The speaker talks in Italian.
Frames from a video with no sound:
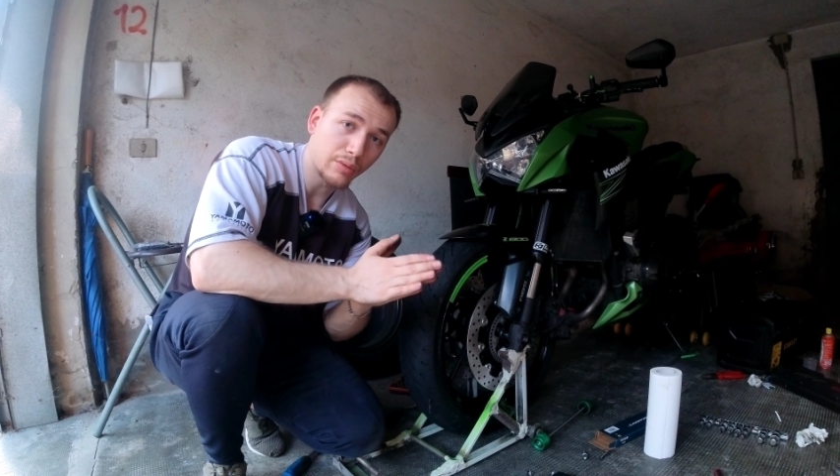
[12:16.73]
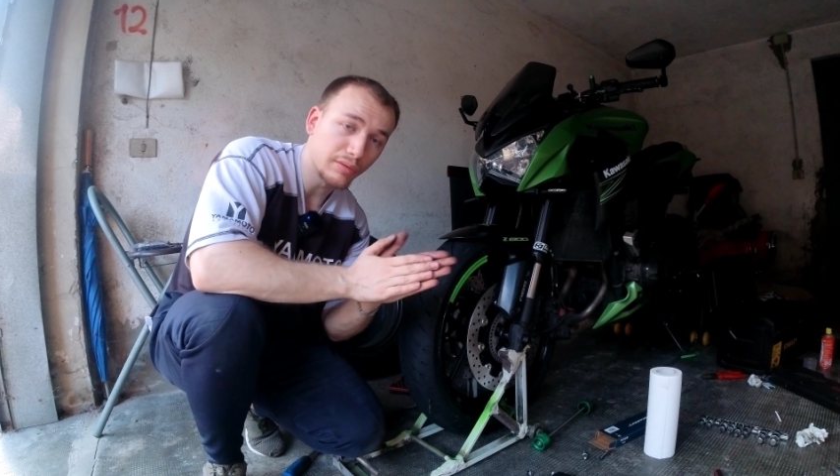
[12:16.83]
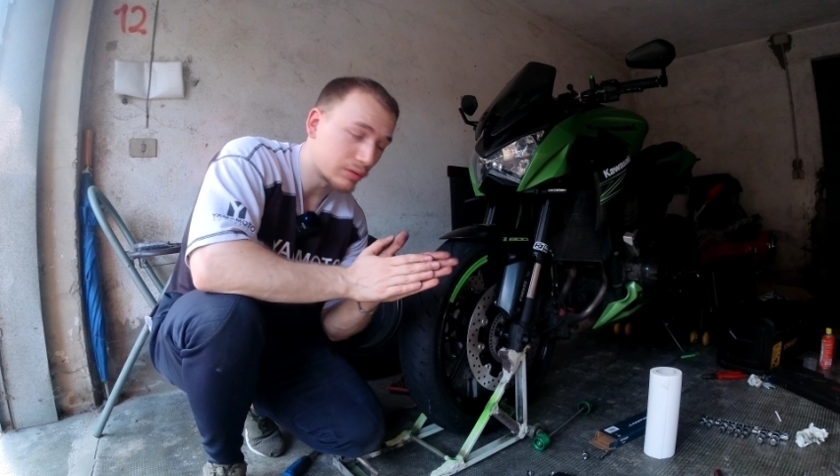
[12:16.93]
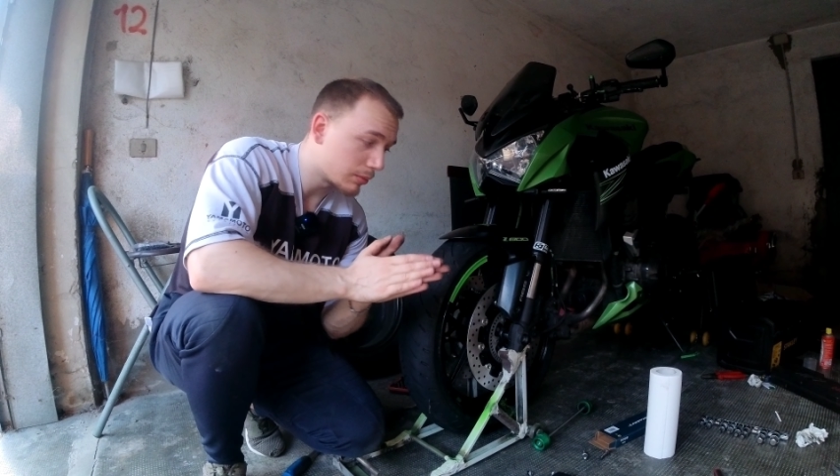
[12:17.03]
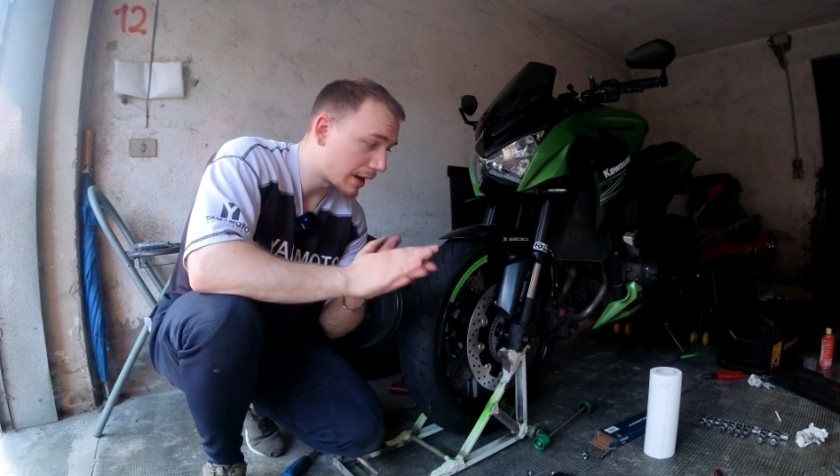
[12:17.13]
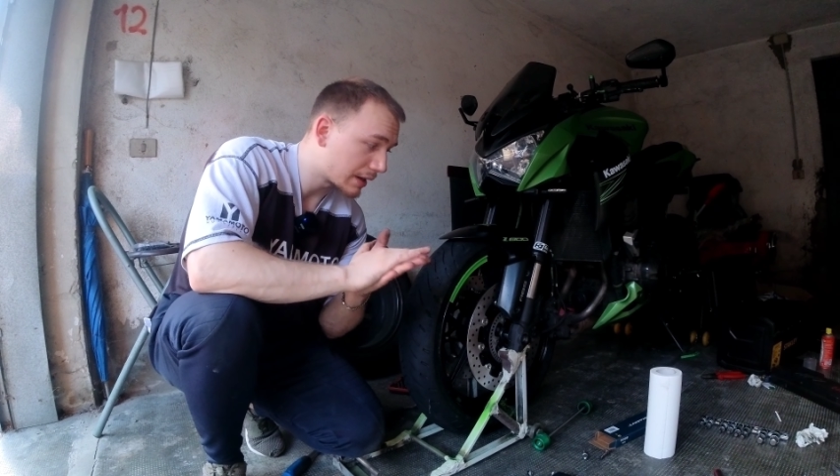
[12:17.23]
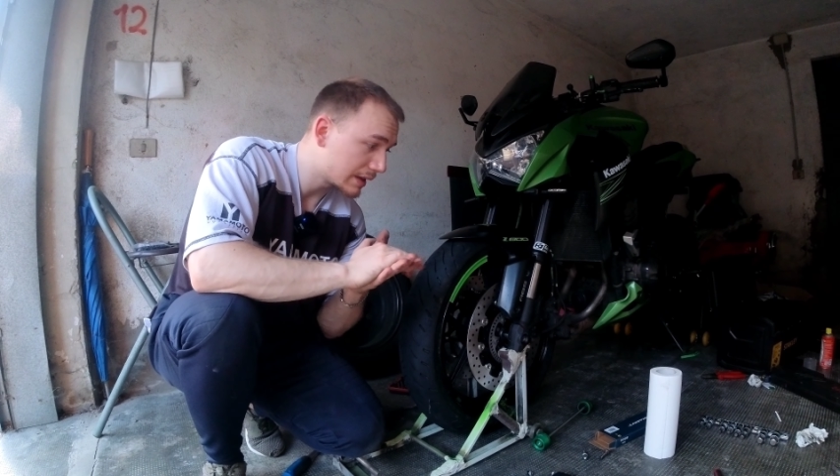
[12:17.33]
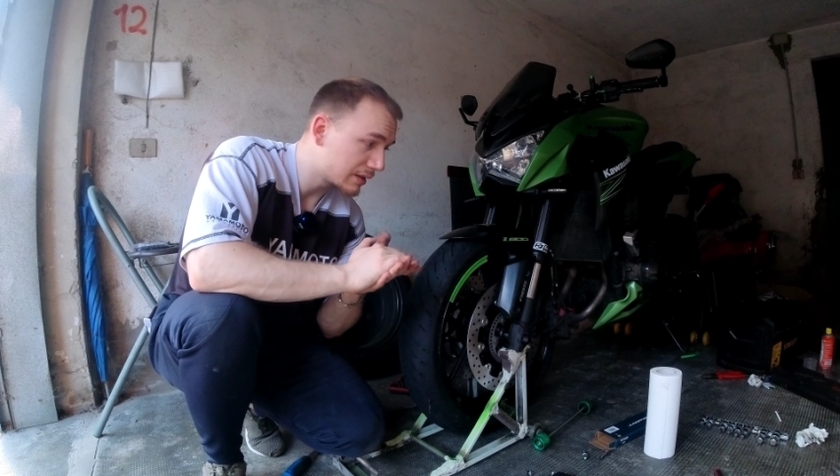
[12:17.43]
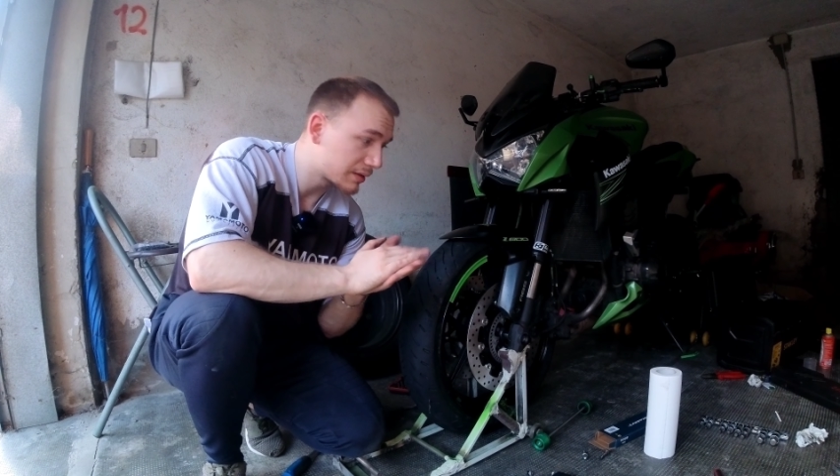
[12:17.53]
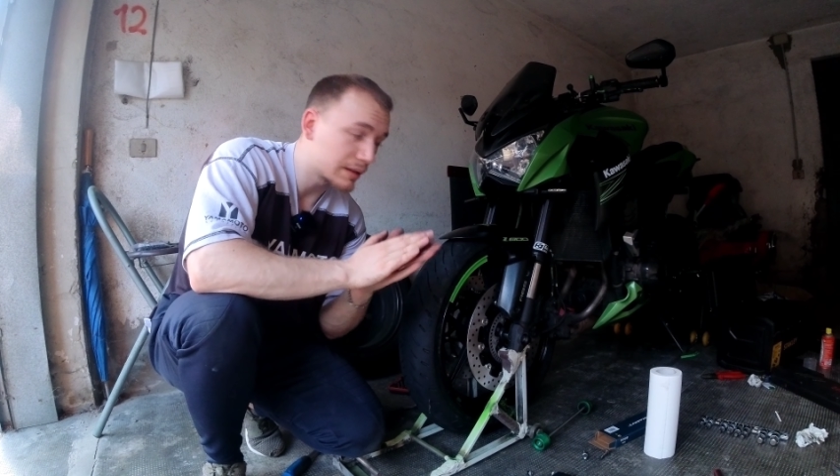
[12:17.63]
e consumare i
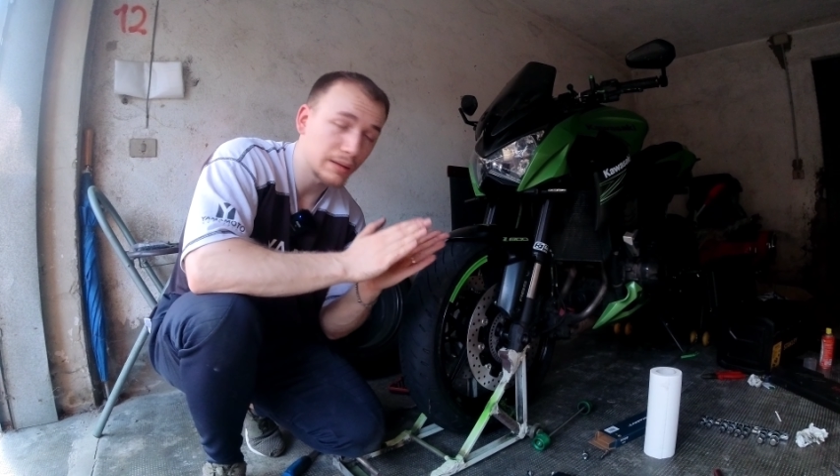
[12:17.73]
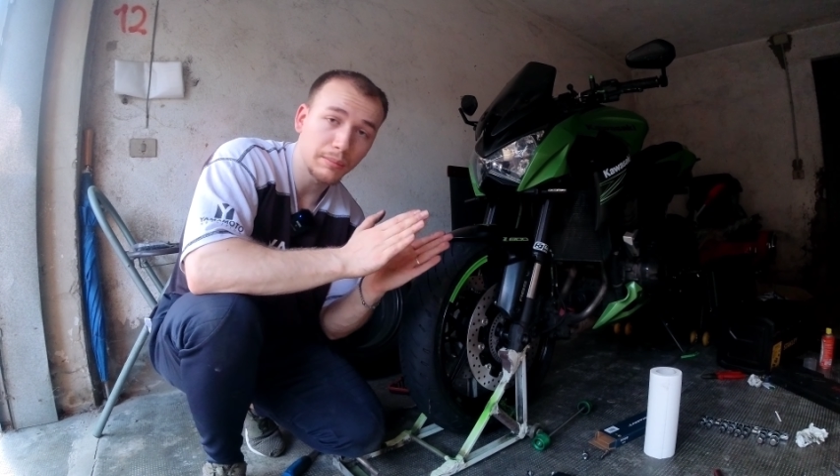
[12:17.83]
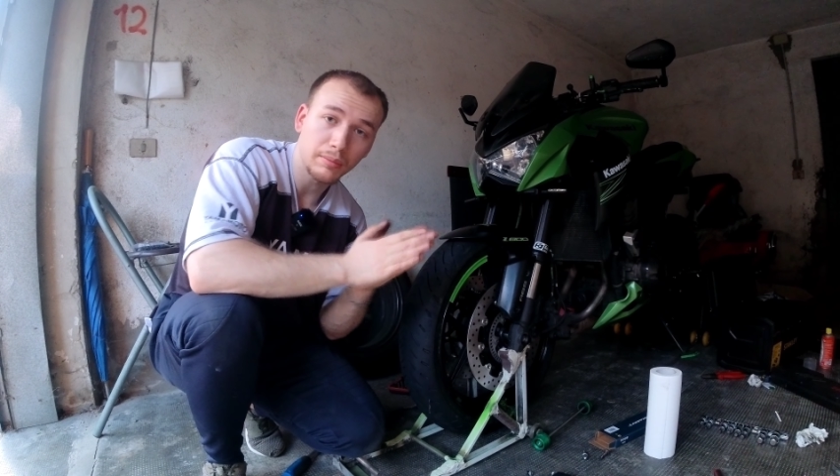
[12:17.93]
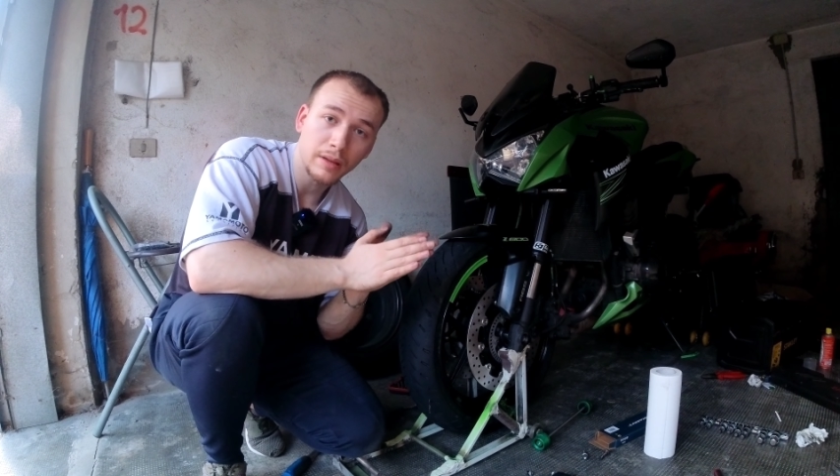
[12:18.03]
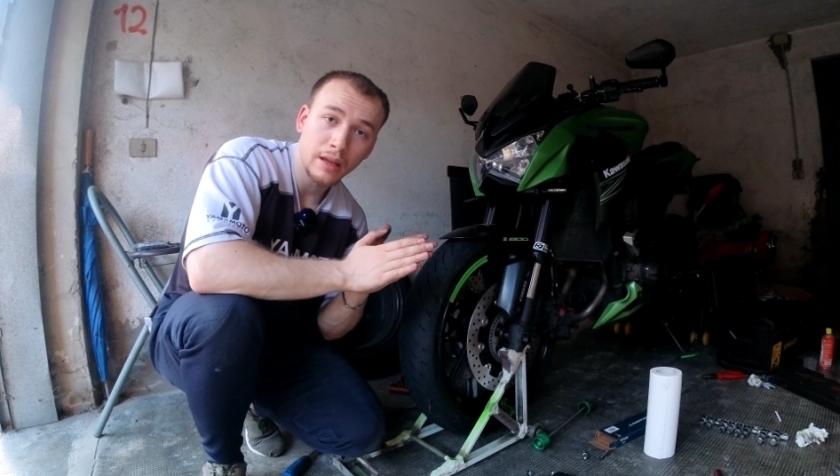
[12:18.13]
dischi